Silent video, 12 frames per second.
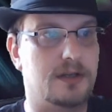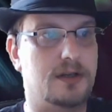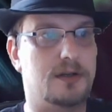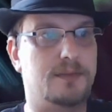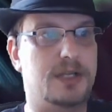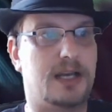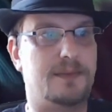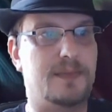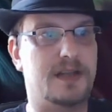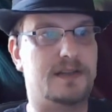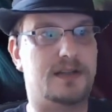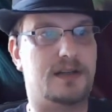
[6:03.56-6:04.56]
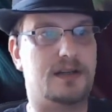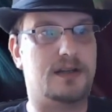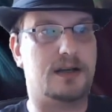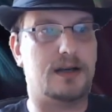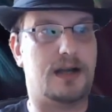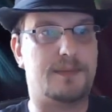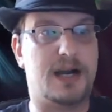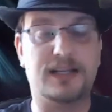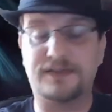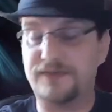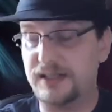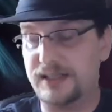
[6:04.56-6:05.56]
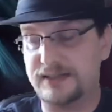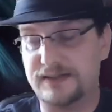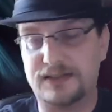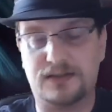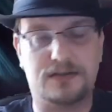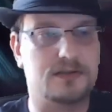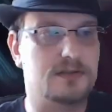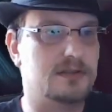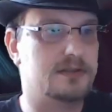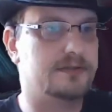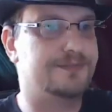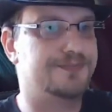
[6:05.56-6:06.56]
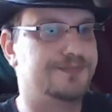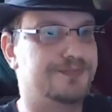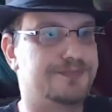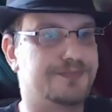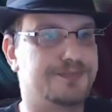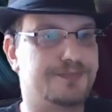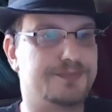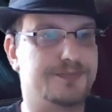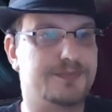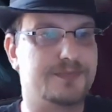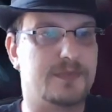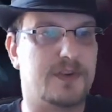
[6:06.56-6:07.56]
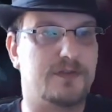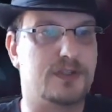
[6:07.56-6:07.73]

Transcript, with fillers: äh, mit einem Messer am Hals verletzt und ähm,